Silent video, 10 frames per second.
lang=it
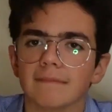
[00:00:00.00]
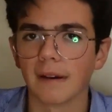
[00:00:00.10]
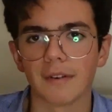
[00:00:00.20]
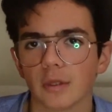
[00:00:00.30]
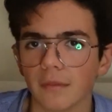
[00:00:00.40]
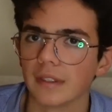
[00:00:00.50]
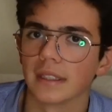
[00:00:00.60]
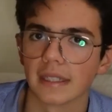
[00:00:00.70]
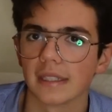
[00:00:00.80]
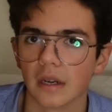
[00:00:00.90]
ma facciamo
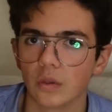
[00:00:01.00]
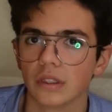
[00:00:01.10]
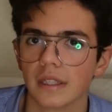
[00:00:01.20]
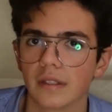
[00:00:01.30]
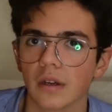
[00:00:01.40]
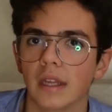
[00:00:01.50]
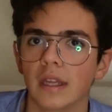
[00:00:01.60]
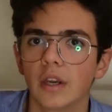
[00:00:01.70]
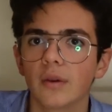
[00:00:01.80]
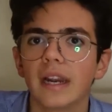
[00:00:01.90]
finta che sia la luce del sole.
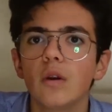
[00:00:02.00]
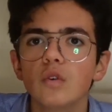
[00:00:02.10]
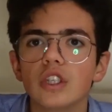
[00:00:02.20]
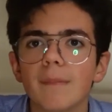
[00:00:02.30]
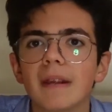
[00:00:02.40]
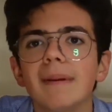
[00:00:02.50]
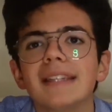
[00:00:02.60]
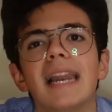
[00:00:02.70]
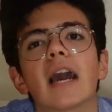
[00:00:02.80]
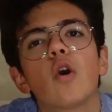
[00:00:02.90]
Quindi la luce
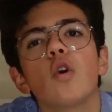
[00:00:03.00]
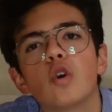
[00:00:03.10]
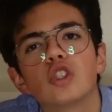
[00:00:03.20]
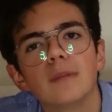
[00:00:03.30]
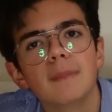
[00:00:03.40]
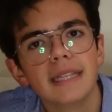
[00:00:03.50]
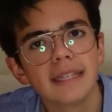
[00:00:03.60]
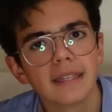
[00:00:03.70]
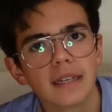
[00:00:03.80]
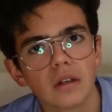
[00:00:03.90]
permette la
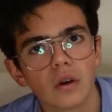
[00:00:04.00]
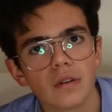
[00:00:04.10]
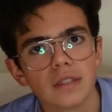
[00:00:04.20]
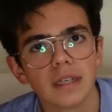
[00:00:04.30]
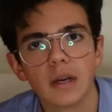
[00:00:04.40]
conoscibilità delle cose.